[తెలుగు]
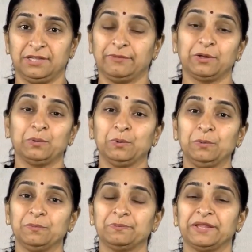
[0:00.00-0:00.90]
ఇదివరకు
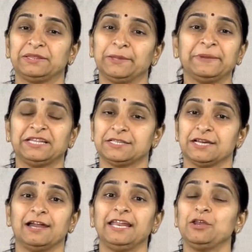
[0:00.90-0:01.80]
పెద్ద పెద్ద
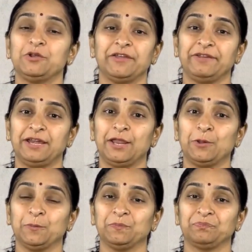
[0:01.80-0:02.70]
జాడీలు ఉండేవి
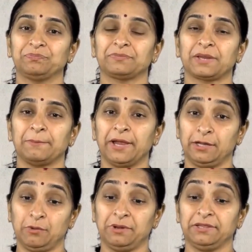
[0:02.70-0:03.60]
ఇళ్లలో మా
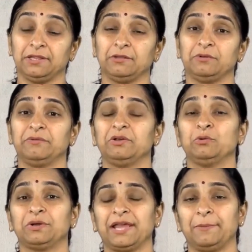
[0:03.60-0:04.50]
ఇంట్లో కూడా ఇంతంత ఉండేవి
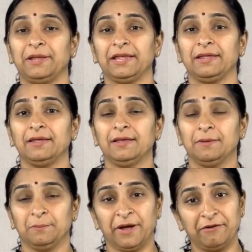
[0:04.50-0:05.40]
నూట యాభై
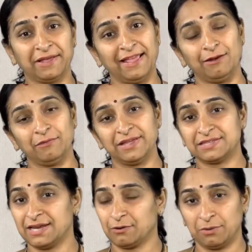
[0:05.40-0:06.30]
మామిడికాయలు
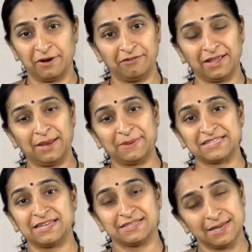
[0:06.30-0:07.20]
వేసినా కూడా మామిడికాయలు
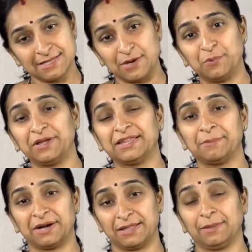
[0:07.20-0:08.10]
పచ్చడి వేసినా
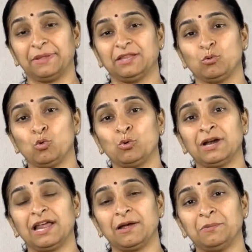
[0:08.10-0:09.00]
సరిపోయేదన్నమాట అంత పెద్ద
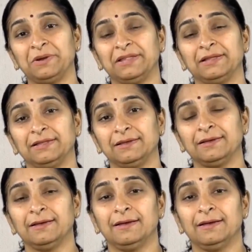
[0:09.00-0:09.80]
గూనలాగా ఉండేది అది